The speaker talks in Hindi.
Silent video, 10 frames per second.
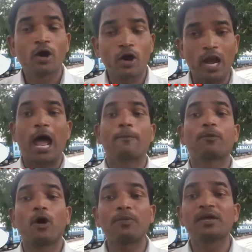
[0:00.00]
और
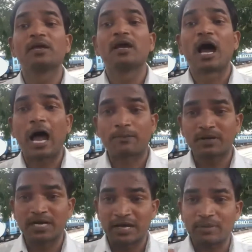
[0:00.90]
आपको भी
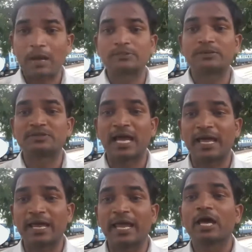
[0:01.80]
आपके घर में आप जब
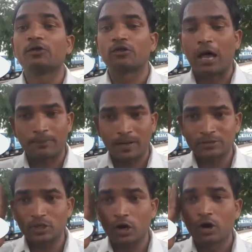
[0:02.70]
जाएंगे तो
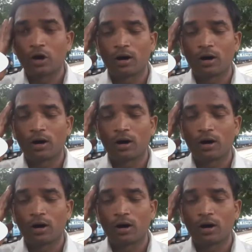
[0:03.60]
आपका जो